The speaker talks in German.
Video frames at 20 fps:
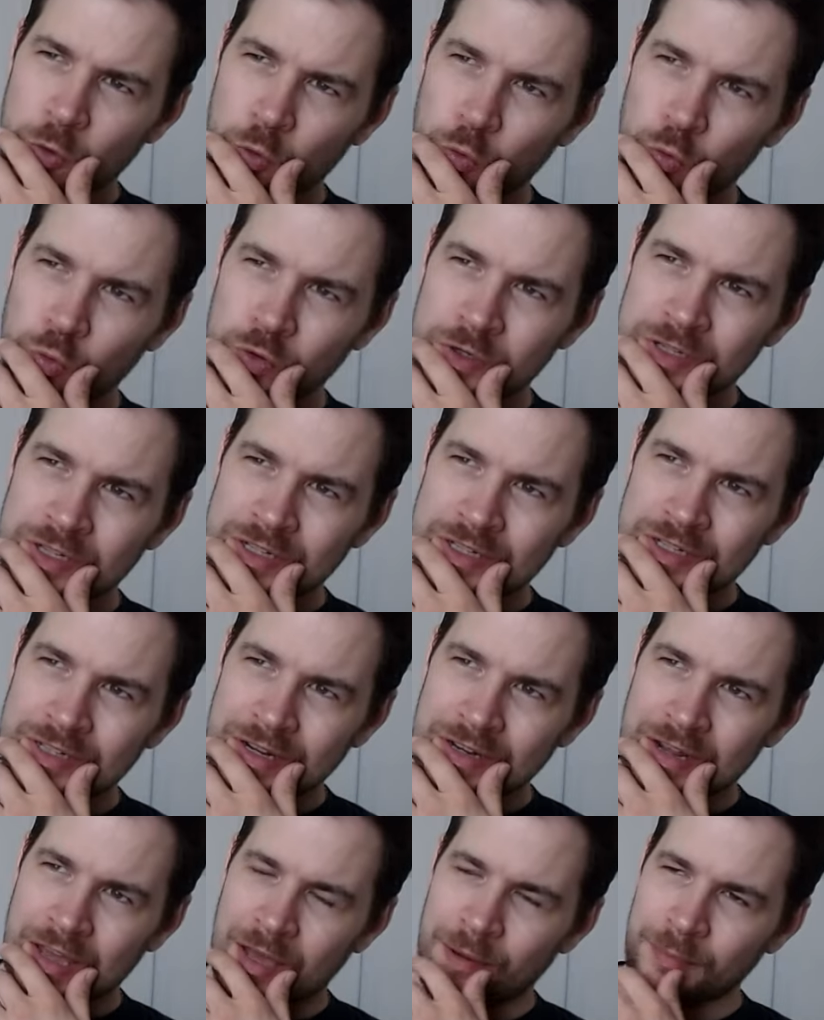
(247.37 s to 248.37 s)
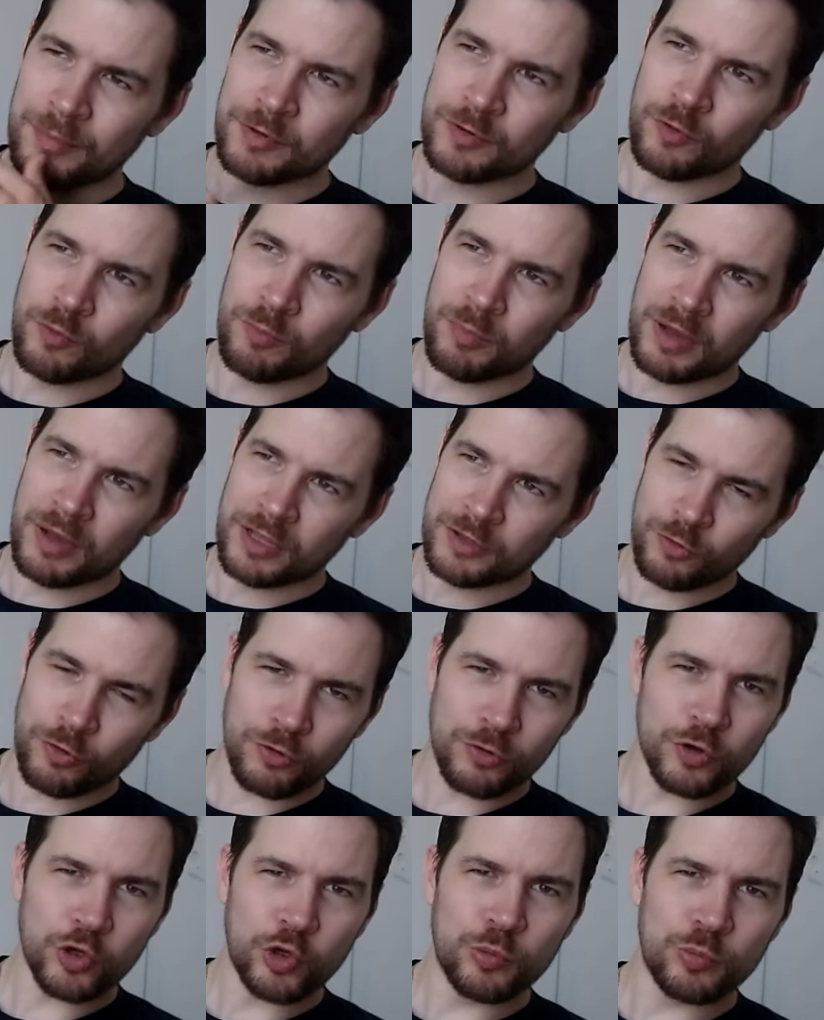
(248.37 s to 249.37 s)
Und dann habe ich so ein paar
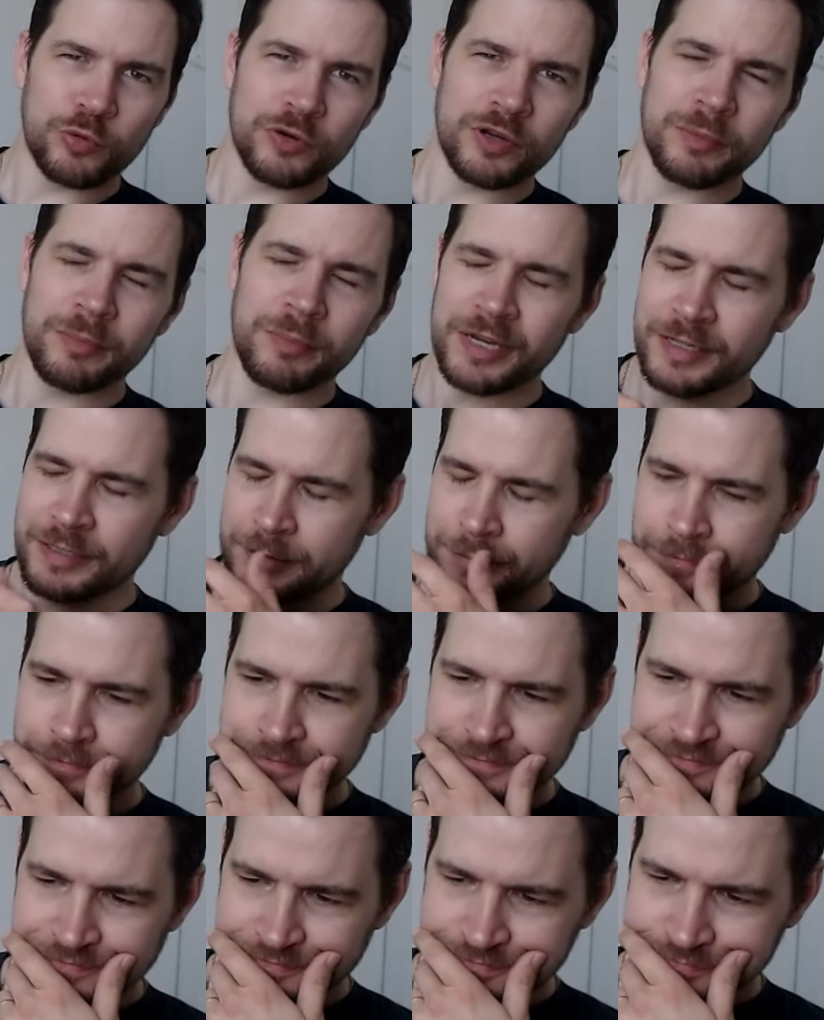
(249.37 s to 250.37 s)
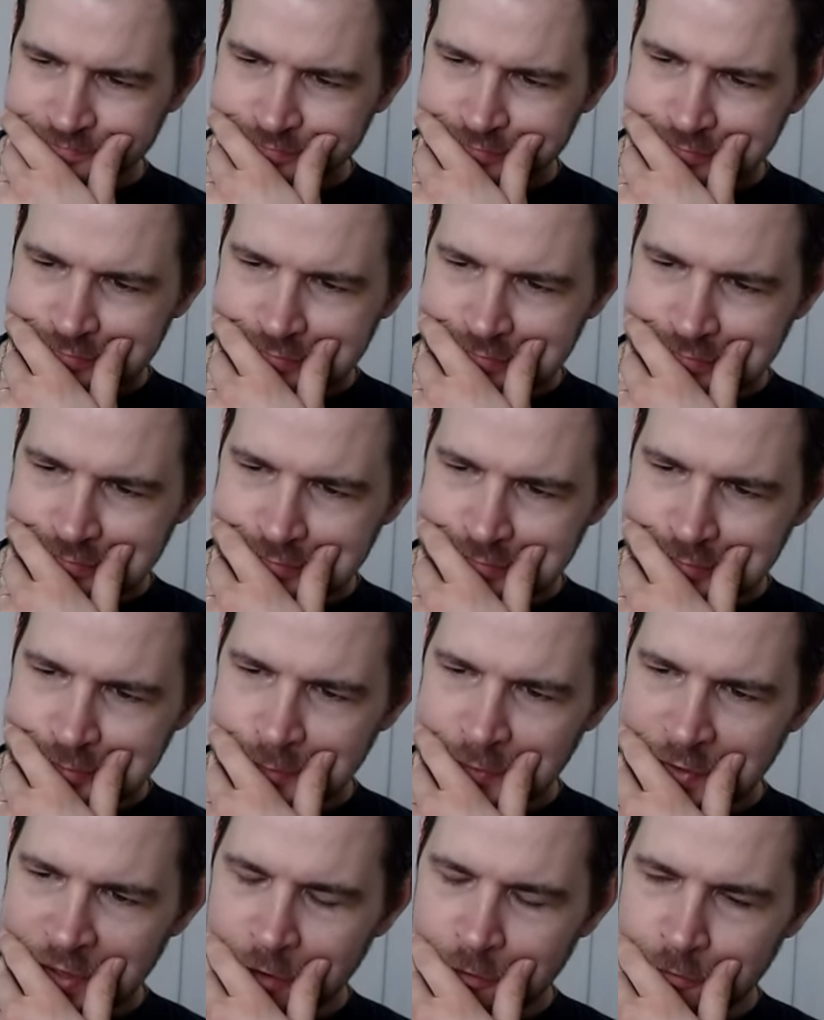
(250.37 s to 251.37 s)
Trockenübungen gemacht
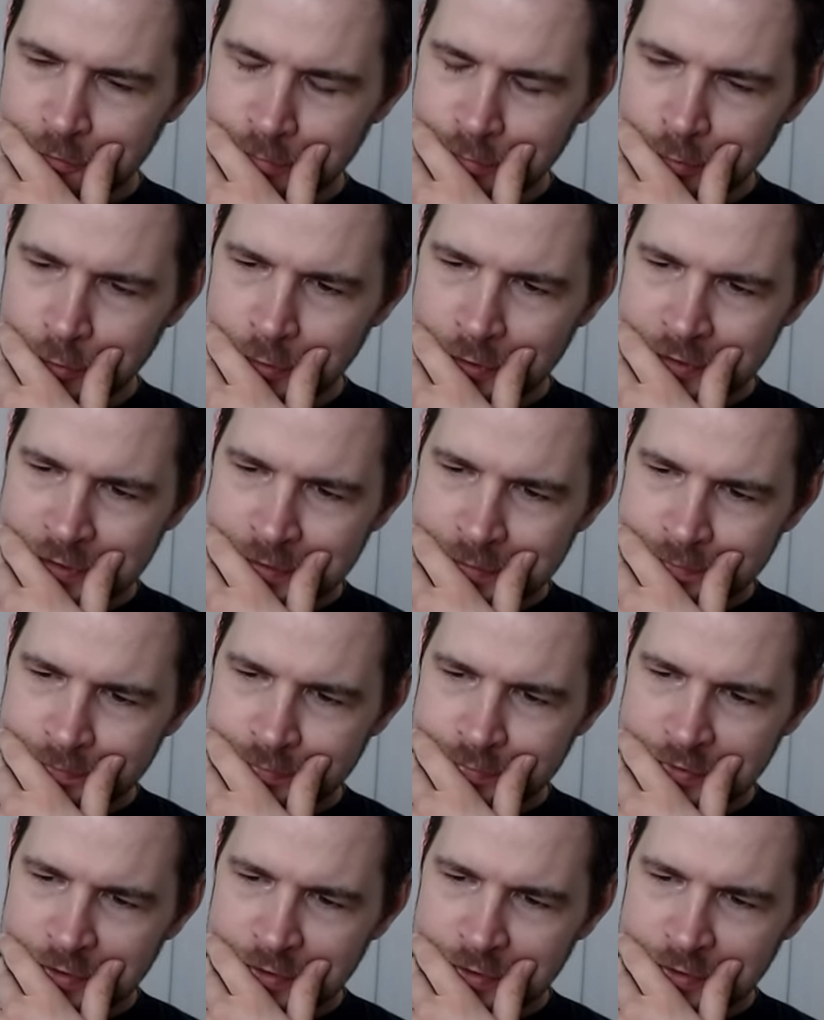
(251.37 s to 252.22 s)
auf dem Board.